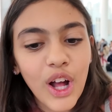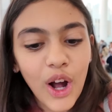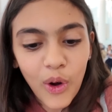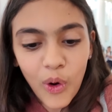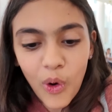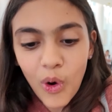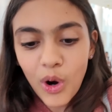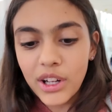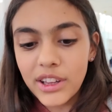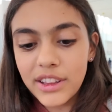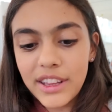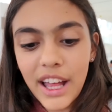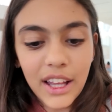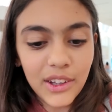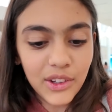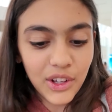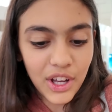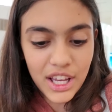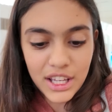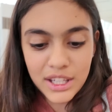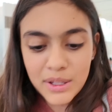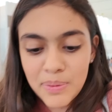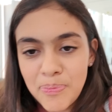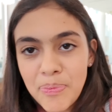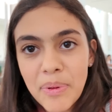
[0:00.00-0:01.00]
acordado,
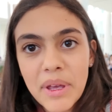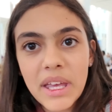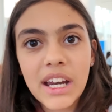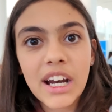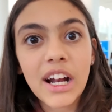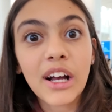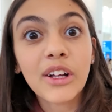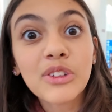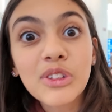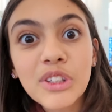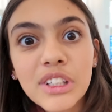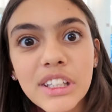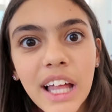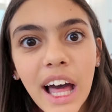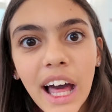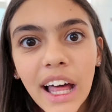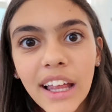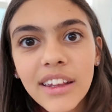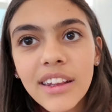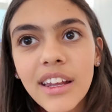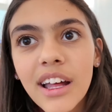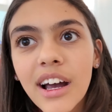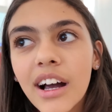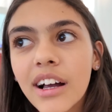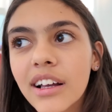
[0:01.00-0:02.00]
respirando,
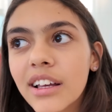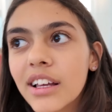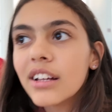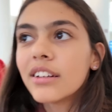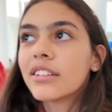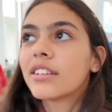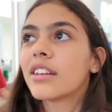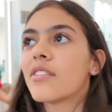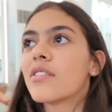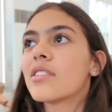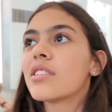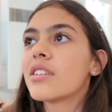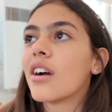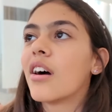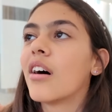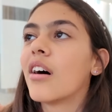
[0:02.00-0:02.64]
nada. Que ele tava assim,